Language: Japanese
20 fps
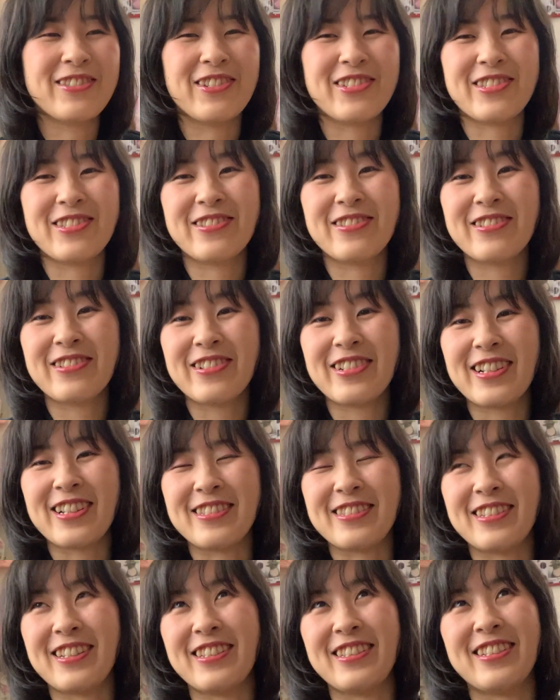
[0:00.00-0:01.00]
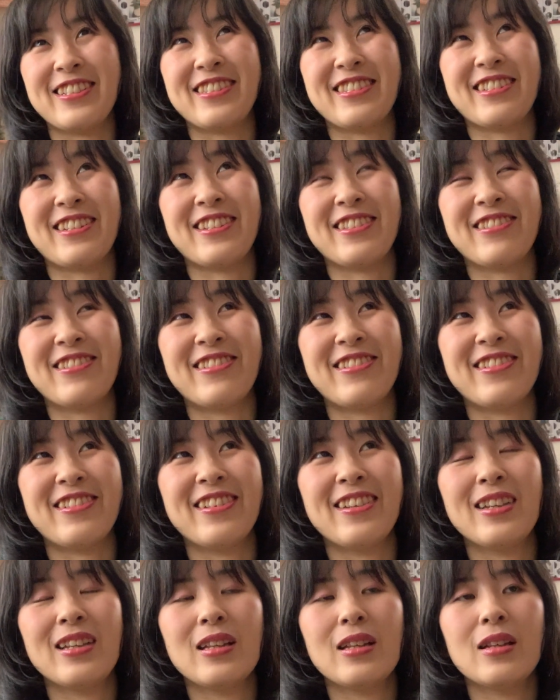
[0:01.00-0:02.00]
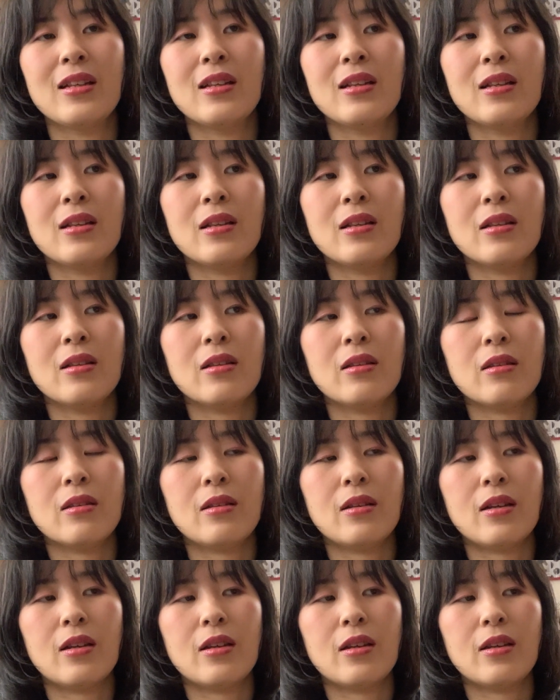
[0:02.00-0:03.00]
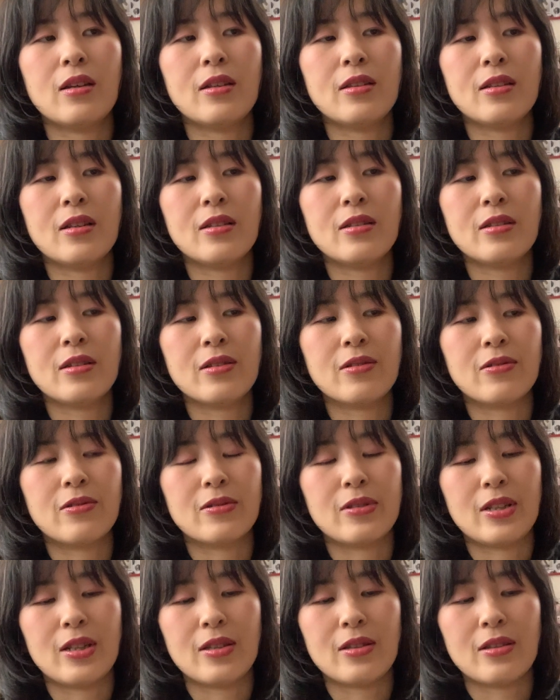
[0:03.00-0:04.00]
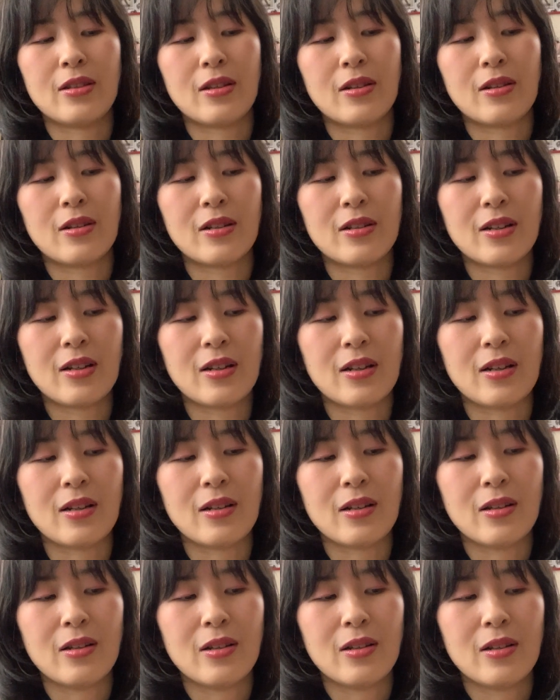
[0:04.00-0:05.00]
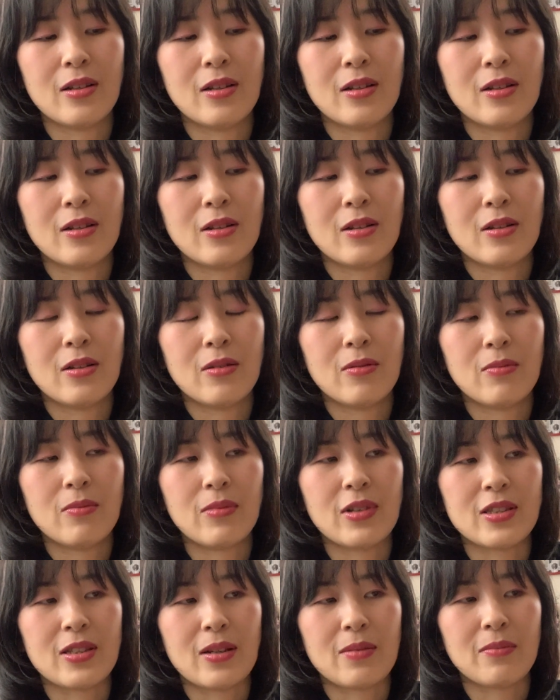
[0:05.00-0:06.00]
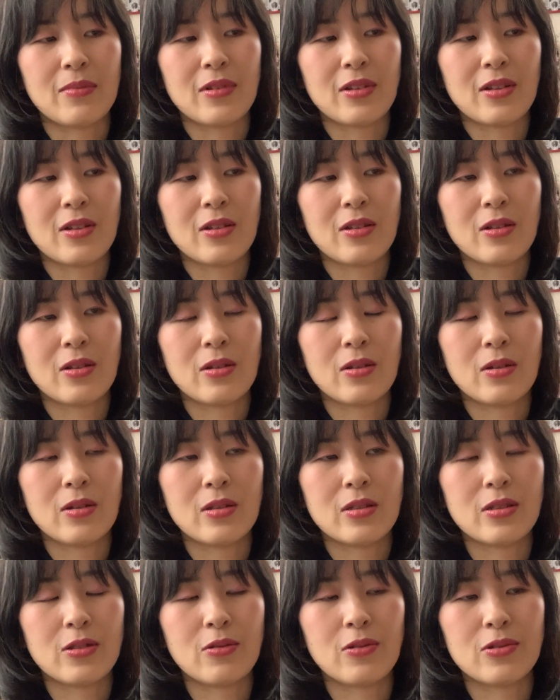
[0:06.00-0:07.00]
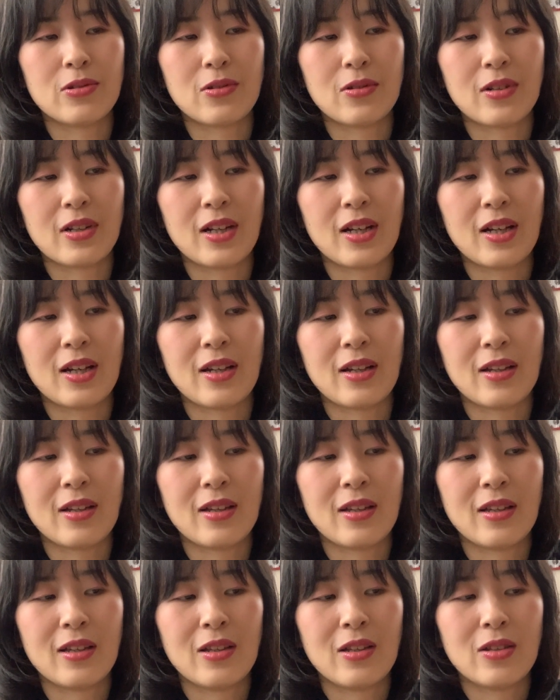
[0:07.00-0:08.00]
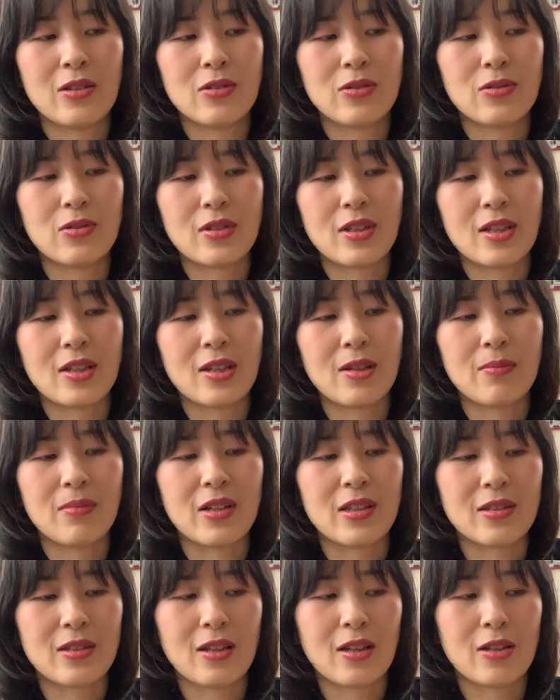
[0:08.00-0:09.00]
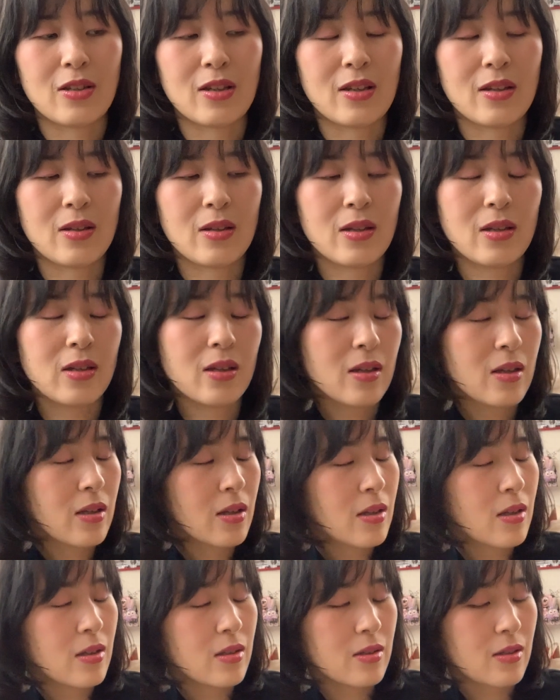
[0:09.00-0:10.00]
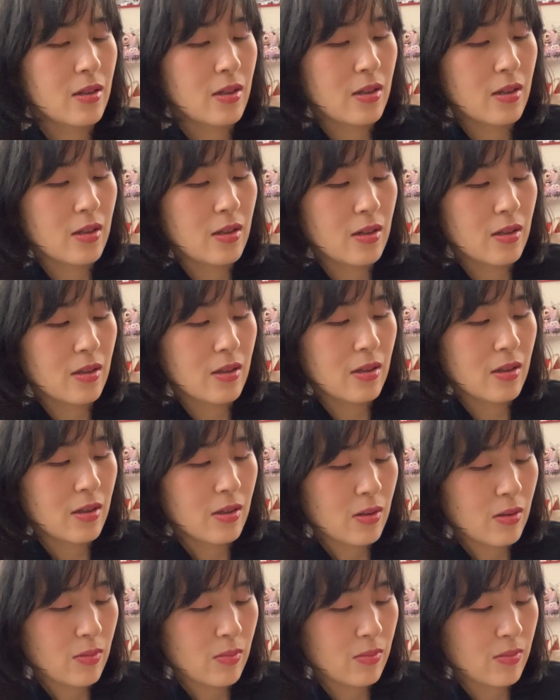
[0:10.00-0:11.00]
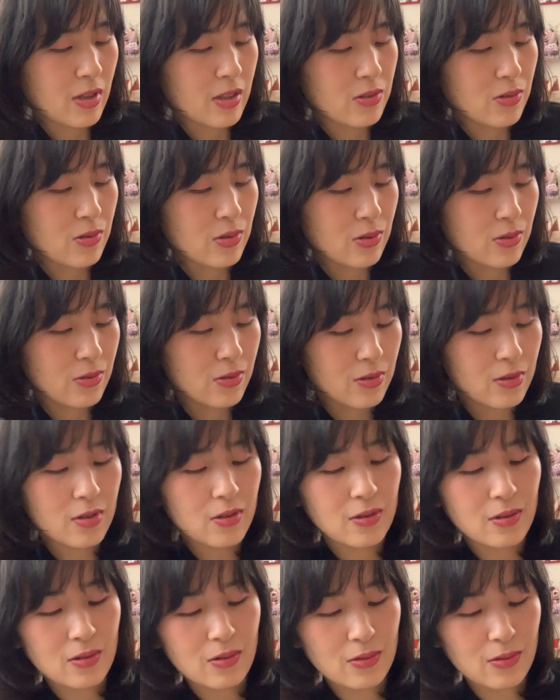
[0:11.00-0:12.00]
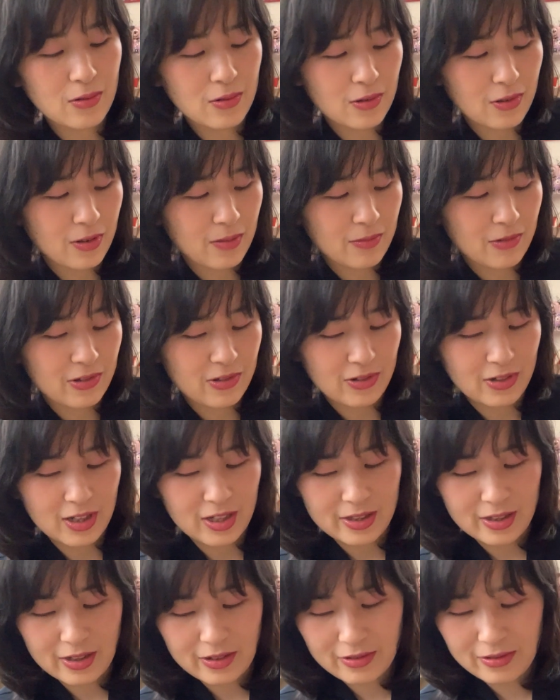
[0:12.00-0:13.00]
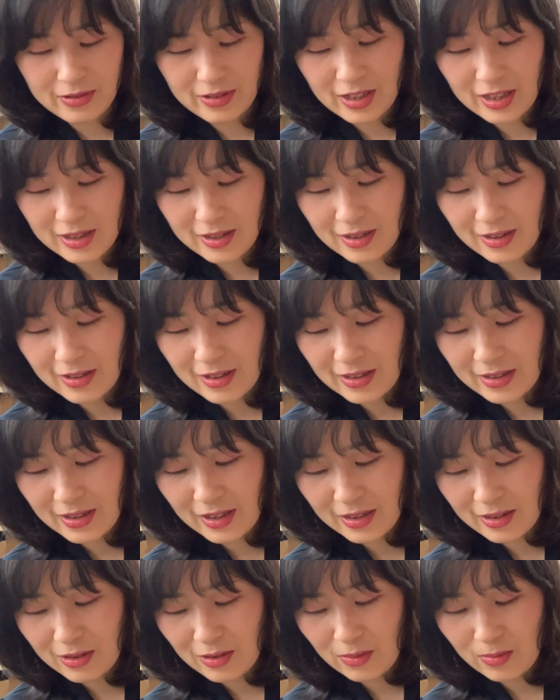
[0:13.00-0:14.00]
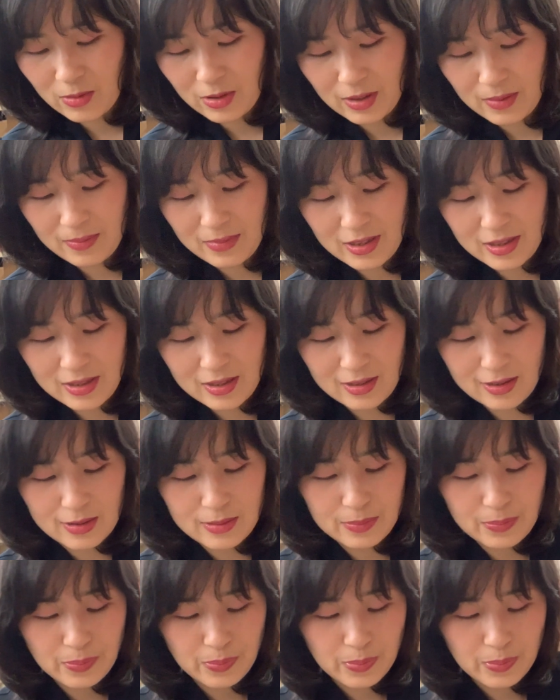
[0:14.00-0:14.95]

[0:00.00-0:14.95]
どす黒かったんですけどで伊勢神宮に行ってからまた仕事が次決まってでまあどす黒いものがなくなったかなって思いました